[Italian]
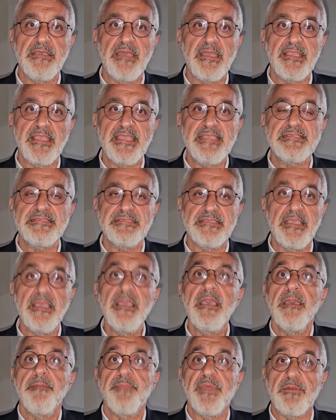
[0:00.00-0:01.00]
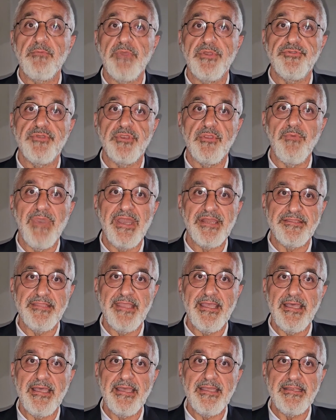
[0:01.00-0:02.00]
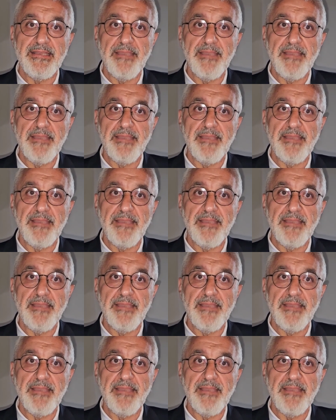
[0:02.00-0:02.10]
anch'essi per quanto riguarda